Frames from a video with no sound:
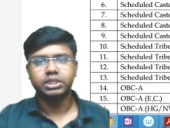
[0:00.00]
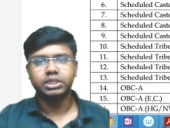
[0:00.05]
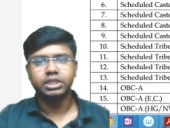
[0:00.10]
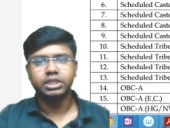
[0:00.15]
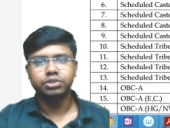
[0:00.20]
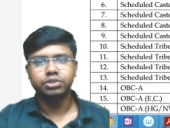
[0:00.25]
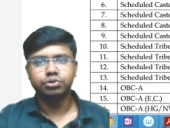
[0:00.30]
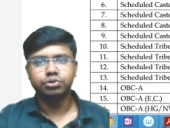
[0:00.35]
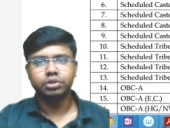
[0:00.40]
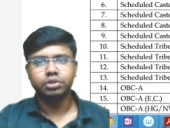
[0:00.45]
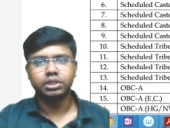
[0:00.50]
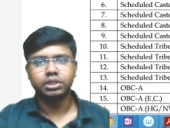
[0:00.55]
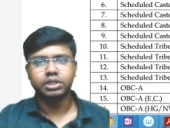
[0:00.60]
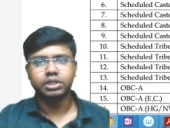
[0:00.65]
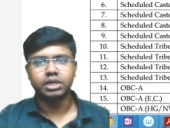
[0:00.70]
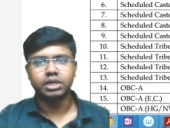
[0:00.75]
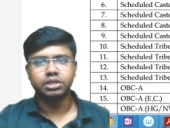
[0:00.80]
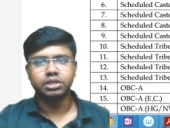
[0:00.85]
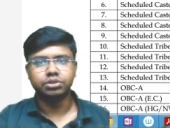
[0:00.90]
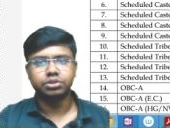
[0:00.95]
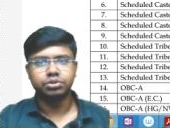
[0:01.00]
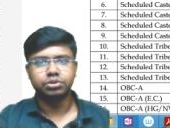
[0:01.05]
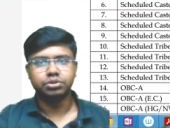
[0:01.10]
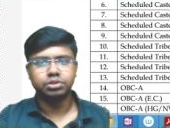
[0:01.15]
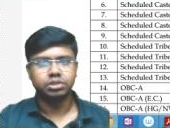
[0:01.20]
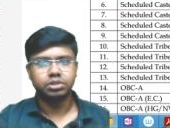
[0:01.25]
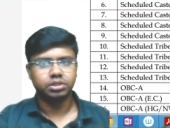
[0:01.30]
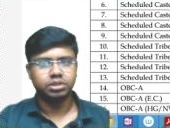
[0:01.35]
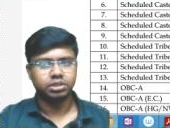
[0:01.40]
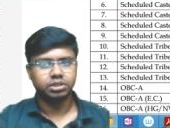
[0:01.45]
তিনশো তেতাল্লিশ
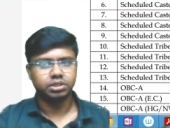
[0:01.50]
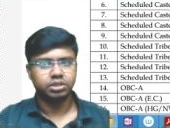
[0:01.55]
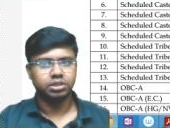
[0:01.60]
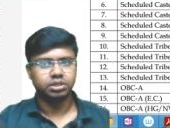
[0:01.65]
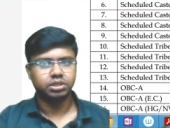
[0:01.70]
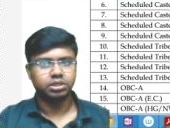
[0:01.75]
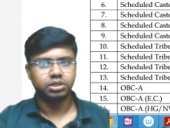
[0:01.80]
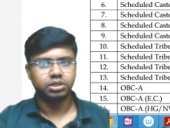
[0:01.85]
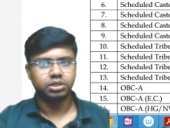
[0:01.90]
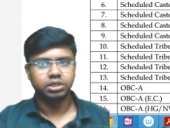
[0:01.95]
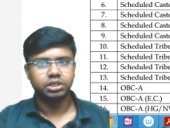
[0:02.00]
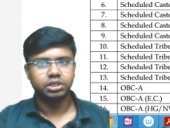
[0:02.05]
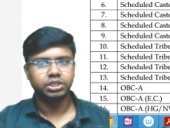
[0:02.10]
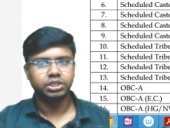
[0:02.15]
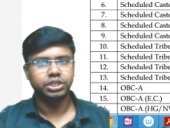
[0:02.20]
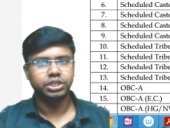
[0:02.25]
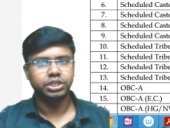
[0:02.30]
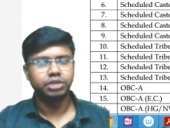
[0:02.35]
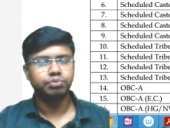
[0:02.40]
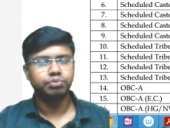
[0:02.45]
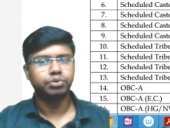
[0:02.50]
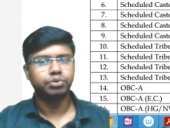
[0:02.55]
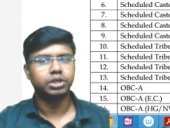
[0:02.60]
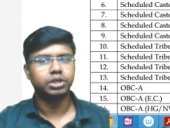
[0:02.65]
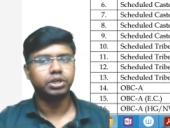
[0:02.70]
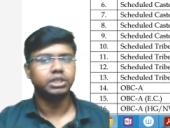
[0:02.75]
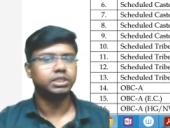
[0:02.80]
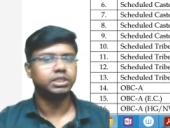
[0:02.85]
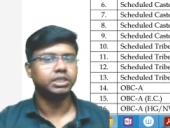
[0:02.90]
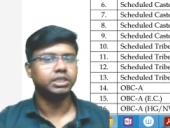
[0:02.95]
থ্রি
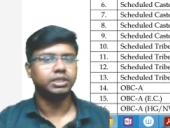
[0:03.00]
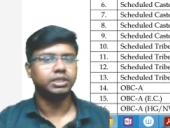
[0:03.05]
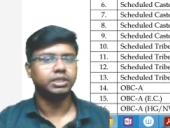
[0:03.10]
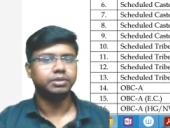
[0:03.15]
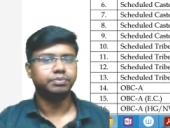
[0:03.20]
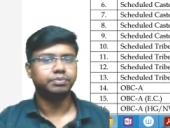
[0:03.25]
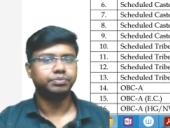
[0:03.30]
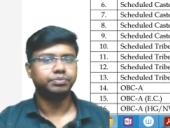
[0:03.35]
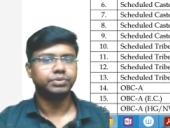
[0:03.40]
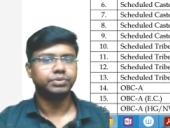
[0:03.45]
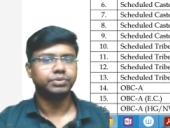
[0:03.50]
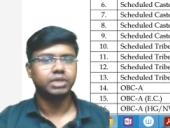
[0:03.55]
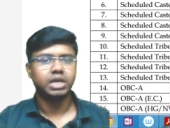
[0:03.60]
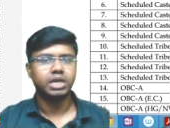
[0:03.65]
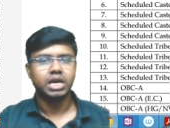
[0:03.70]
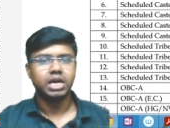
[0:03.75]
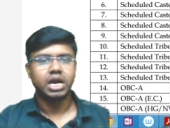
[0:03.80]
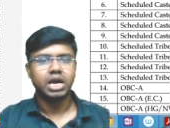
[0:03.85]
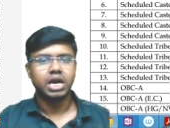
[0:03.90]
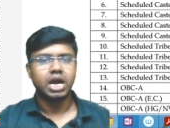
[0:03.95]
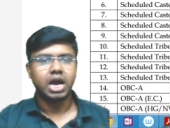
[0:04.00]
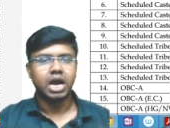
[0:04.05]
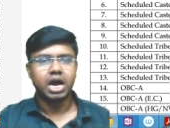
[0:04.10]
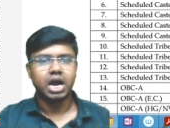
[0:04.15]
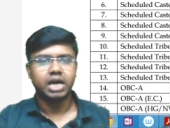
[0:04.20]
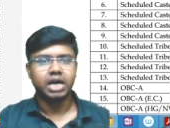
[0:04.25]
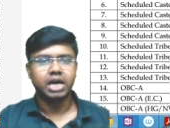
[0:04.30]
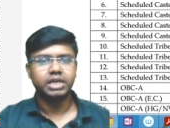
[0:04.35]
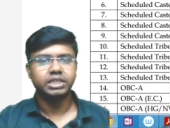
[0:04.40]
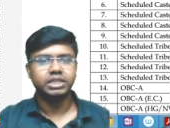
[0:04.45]
ফর্টি থ্রি
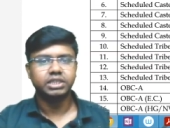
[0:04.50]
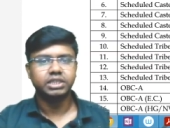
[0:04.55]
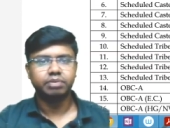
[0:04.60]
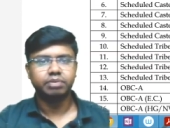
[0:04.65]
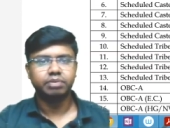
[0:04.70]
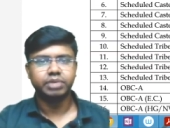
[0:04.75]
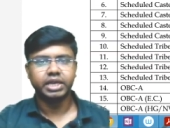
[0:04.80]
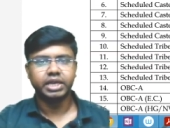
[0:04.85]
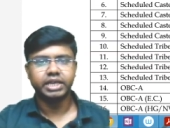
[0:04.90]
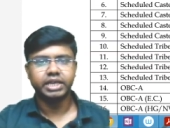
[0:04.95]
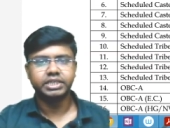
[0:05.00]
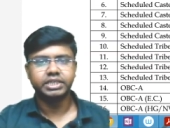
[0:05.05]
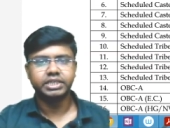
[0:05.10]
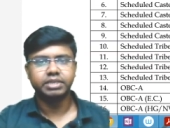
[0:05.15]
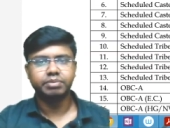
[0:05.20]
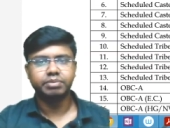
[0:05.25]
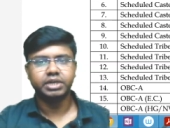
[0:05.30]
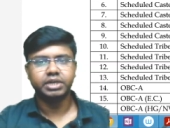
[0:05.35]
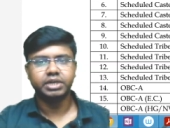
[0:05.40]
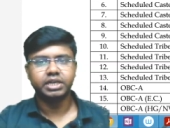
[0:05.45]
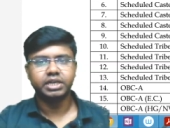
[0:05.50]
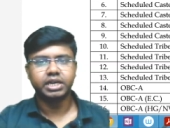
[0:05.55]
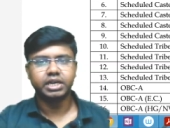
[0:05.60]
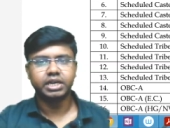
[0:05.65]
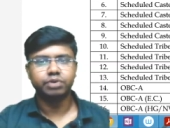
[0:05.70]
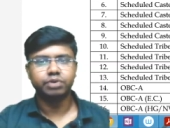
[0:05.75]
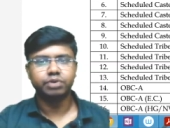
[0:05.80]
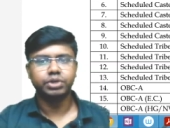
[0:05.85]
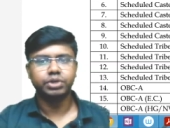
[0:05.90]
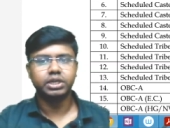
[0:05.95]
আনরিজার্ভ এক্সামটেড
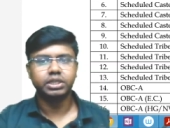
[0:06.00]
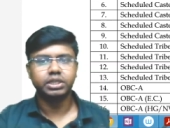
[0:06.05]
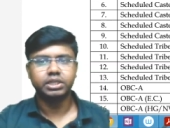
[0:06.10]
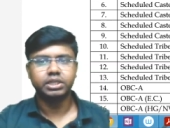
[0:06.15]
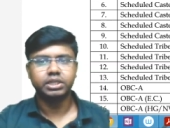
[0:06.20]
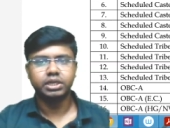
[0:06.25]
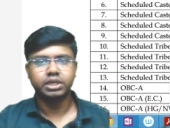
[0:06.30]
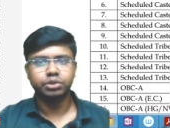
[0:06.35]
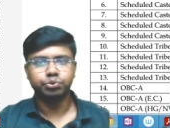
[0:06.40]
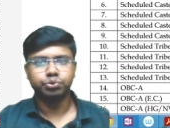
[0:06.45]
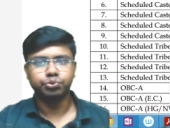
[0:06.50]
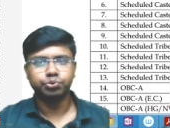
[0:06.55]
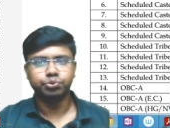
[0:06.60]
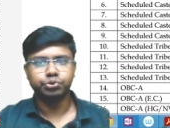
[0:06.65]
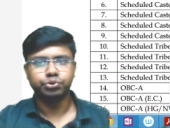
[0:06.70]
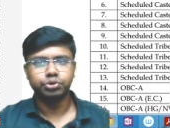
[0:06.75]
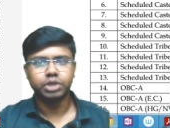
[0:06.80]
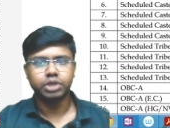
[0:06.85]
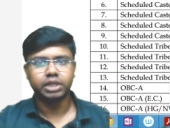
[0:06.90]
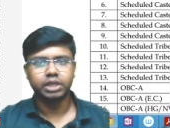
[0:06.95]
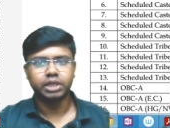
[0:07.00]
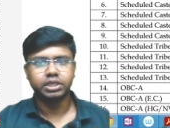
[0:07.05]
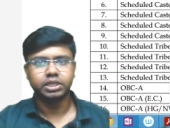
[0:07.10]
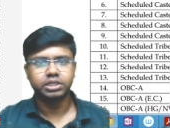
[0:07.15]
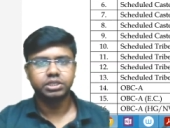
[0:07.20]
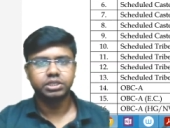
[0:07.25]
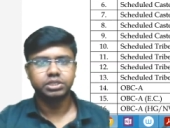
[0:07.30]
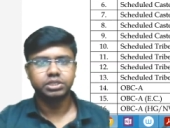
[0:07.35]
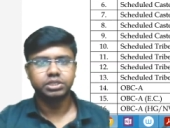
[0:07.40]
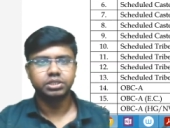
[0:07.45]
ক্যাটাগরির ক্ষেত্রে দুশো
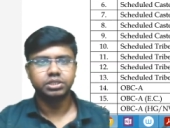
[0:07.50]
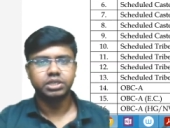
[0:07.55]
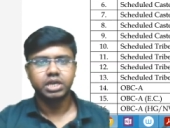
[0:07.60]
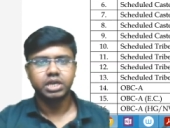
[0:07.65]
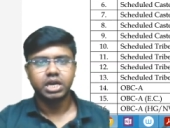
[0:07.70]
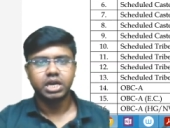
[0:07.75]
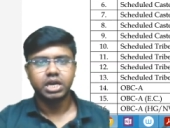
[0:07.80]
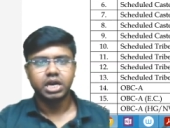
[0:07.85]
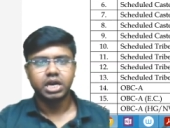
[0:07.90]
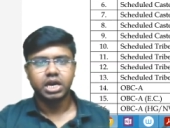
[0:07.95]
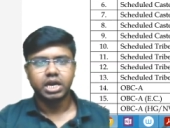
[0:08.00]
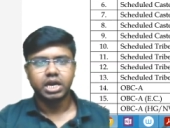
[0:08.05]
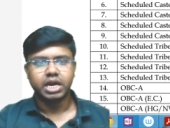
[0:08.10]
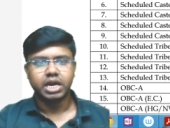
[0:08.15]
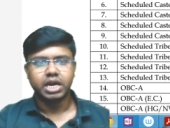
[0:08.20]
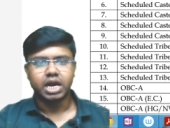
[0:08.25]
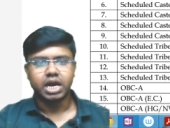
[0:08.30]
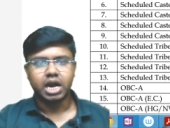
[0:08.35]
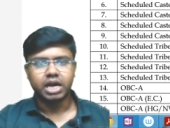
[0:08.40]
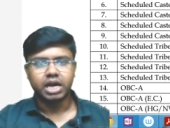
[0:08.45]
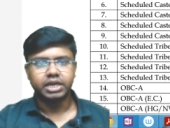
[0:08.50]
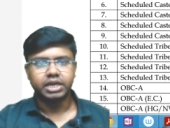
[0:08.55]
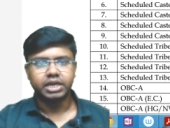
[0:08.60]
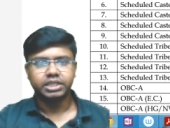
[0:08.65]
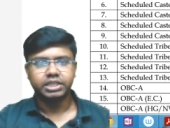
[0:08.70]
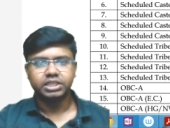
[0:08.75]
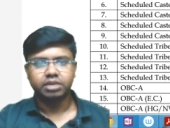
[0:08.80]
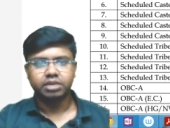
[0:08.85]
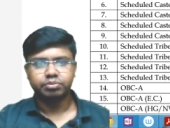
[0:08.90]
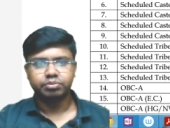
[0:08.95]
সাতাশ
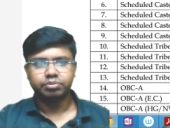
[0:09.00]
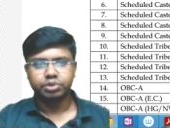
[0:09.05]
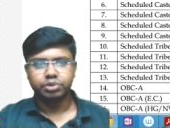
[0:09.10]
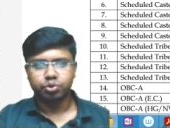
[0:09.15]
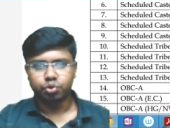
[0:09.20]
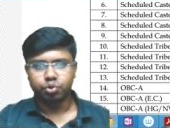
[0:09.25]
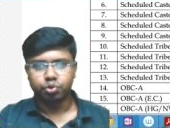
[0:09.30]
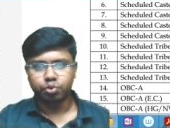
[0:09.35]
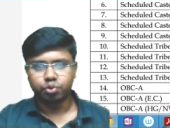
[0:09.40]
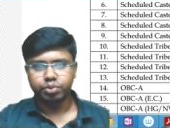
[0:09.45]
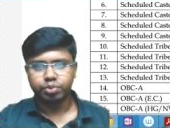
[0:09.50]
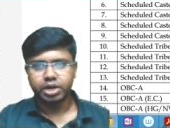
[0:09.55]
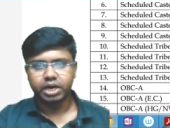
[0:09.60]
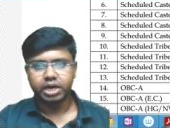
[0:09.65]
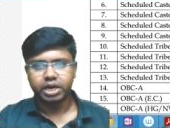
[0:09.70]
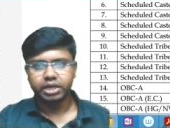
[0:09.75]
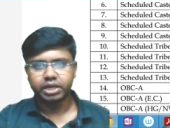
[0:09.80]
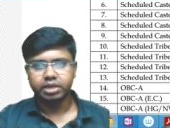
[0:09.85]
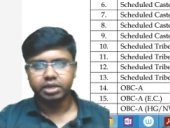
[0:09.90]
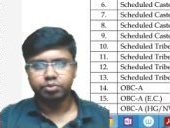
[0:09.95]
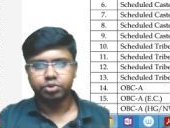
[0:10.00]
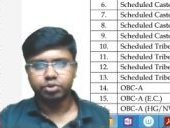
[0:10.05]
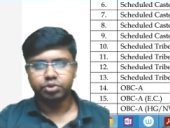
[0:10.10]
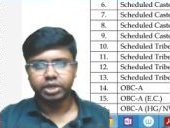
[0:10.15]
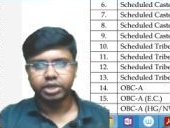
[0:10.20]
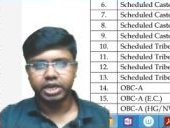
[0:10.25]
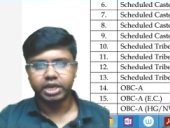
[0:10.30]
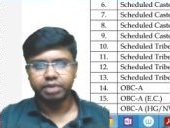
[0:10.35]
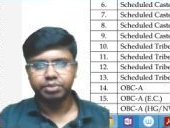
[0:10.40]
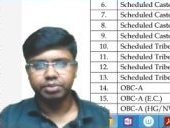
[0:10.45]
আনরিজার্ভ হোমগার্ড এবং
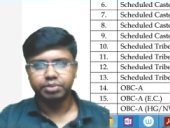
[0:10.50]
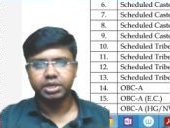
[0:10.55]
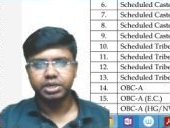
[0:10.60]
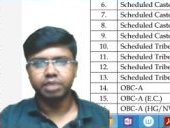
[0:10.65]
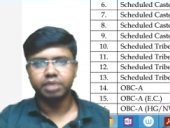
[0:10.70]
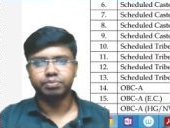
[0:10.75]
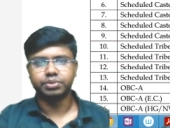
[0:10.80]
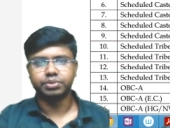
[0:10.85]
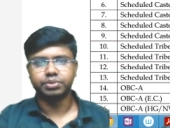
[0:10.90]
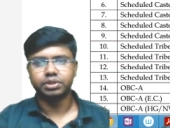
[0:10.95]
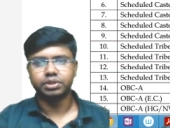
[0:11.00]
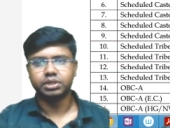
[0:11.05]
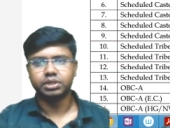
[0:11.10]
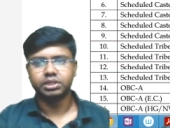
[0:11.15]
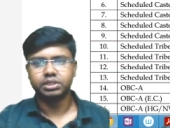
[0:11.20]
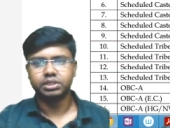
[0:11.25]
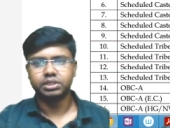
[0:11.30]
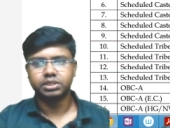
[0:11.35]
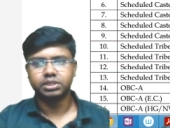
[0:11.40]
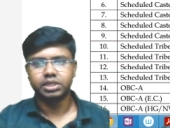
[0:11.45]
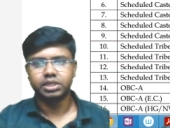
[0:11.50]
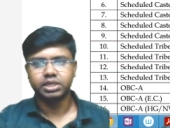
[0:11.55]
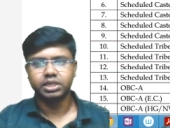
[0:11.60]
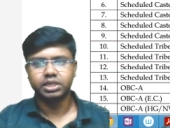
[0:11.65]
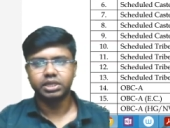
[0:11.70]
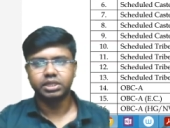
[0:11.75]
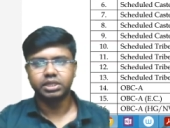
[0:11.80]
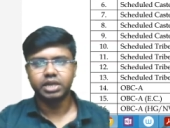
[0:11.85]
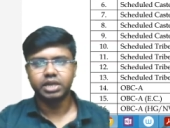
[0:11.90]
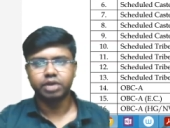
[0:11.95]
এনভিএফ তাদের
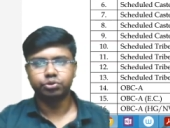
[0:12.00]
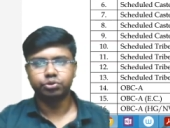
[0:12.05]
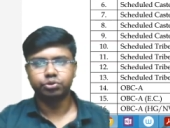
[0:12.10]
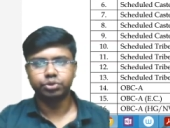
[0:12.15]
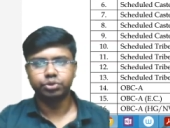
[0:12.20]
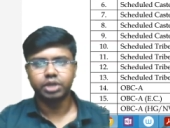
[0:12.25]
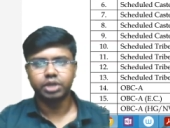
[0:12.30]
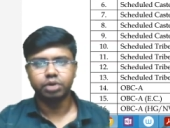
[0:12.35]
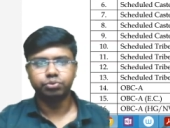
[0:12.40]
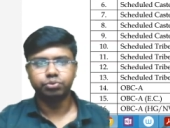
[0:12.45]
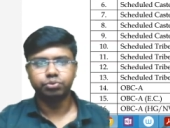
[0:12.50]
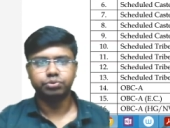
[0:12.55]
ক্ষেত্রে একশো তেরো